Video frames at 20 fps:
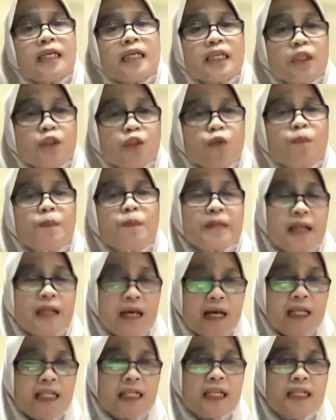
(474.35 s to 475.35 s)
itu
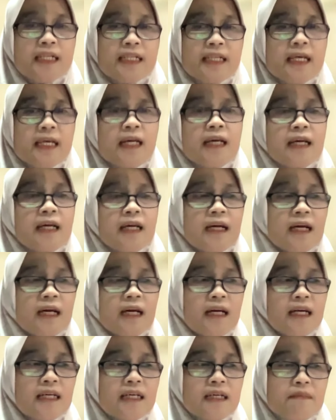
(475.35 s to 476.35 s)
penanganannya
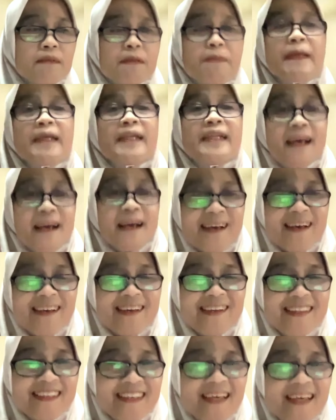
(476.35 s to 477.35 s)
uh, berbeda,
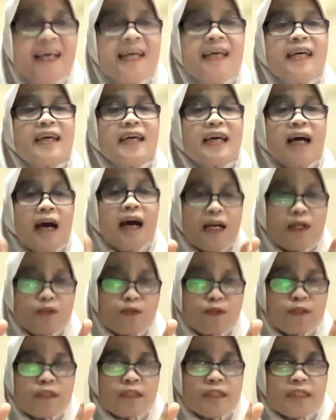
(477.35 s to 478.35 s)
ya
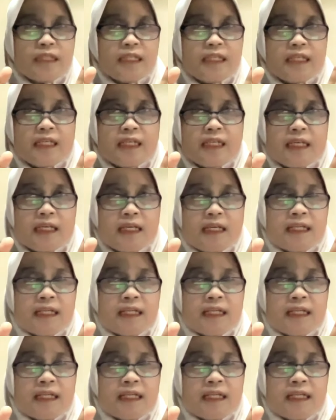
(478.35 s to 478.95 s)
harus eh,